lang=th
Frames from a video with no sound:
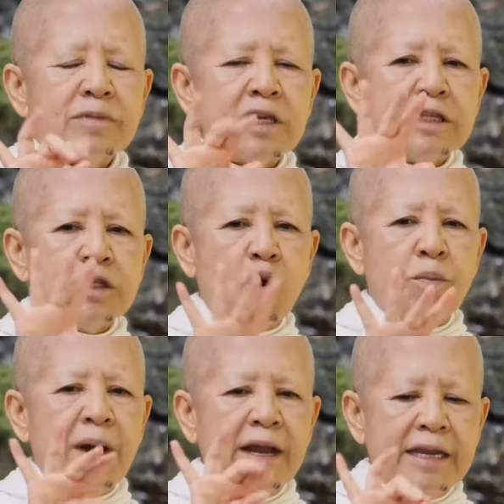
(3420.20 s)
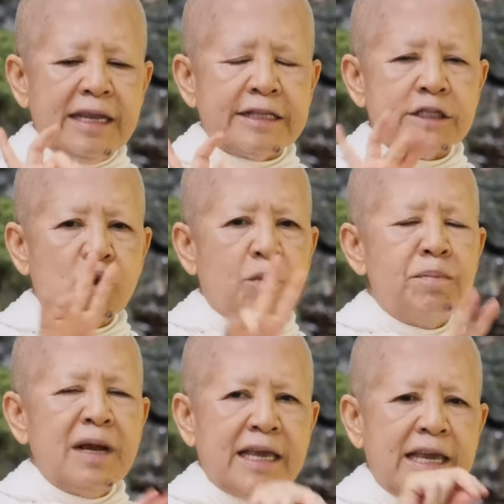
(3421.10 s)
มที่จบอดีตจบ
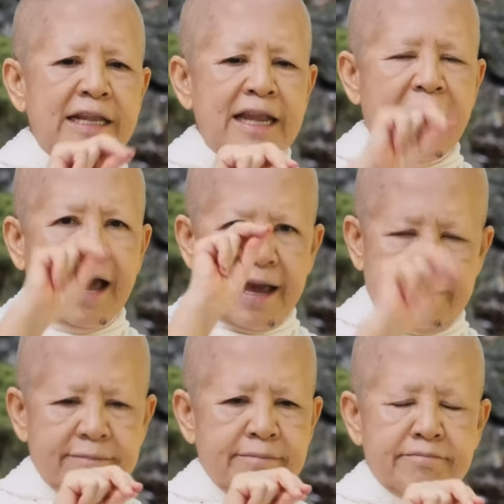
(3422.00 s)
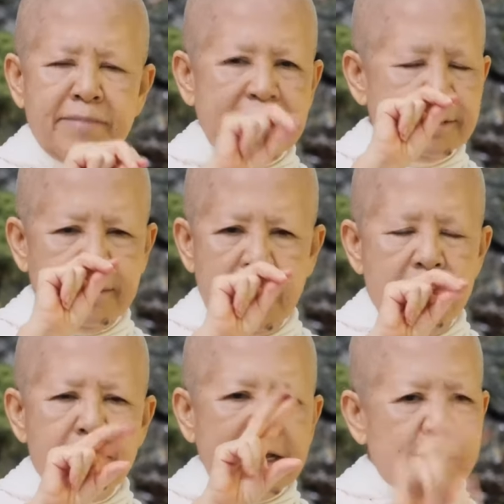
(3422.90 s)
เมื่อกี้เนี้ยไม่
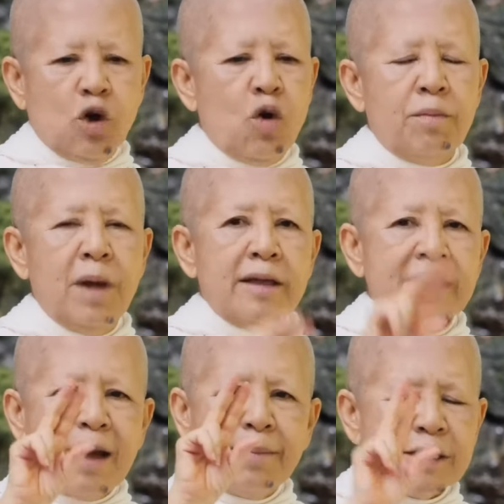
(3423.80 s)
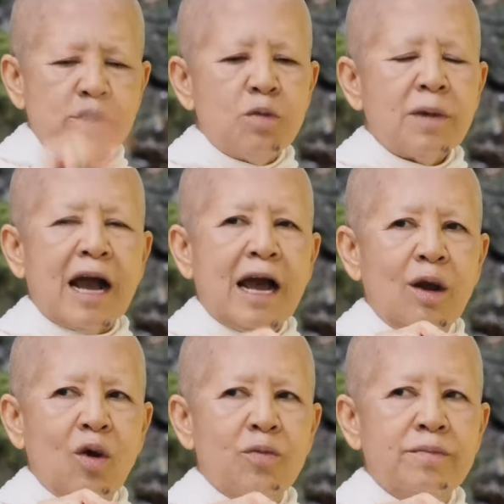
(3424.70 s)
ไม่จมถ้าไม่จมกับอา
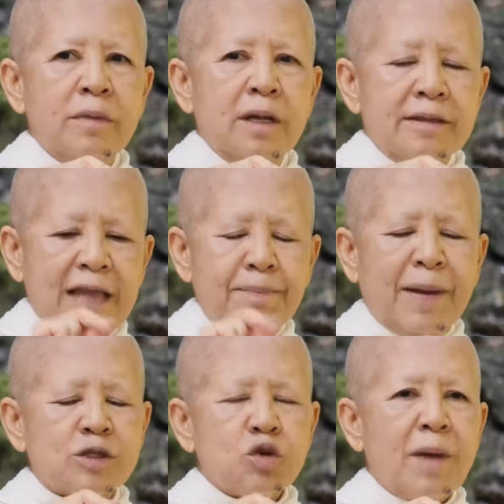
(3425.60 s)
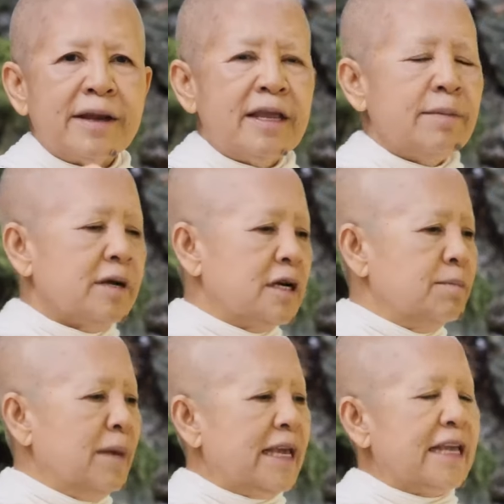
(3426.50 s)
รมณ์ในปัจจุบันนี้คือ
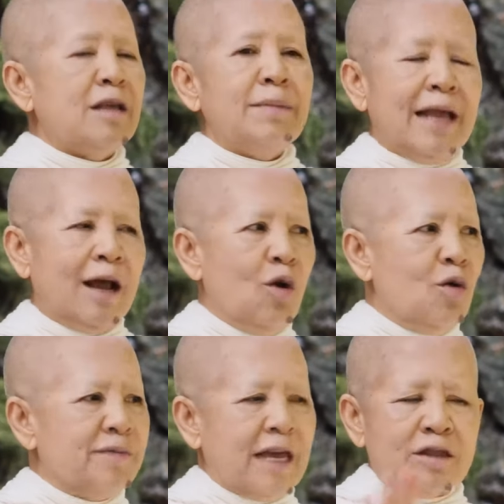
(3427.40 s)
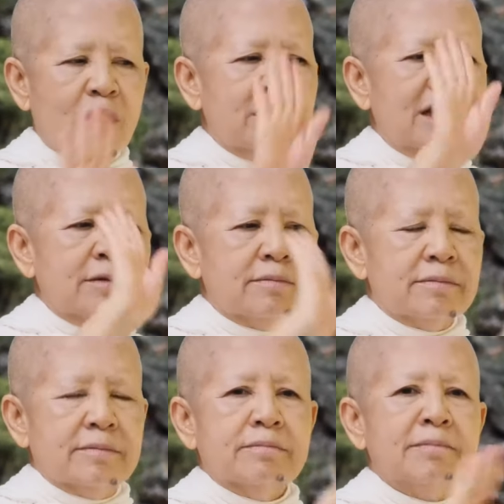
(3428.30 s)
เมื่อกี้นี่มีอารมณ์แต่ตอนนี้
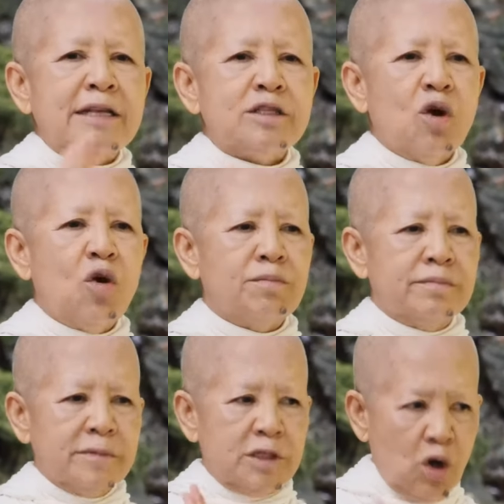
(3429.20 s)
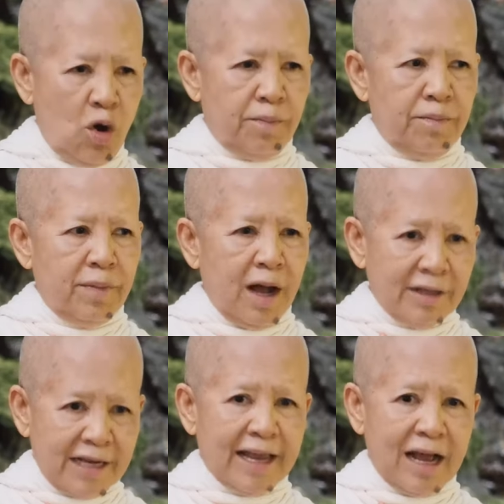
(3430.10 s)
ไม่จมจบ
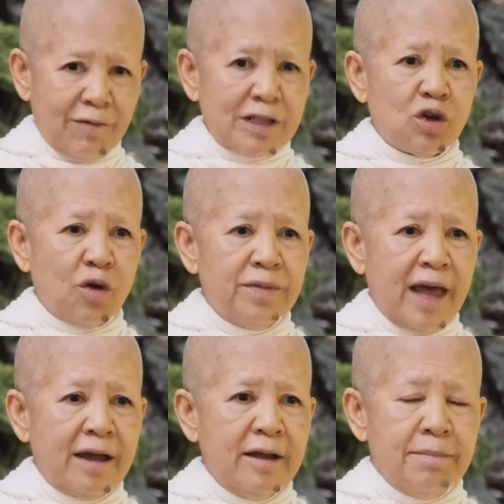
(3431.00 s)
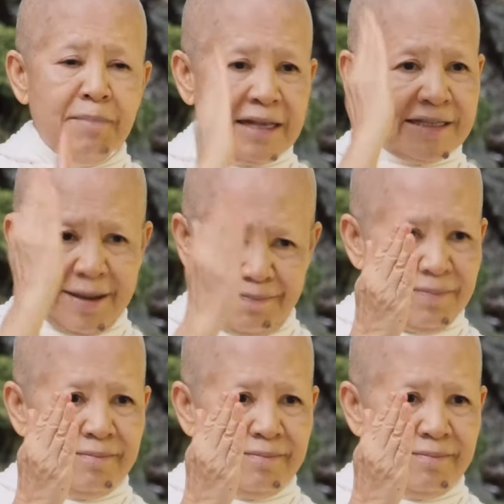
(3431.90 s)
เข้าใจคำว่าจบนะไม่เจ็บ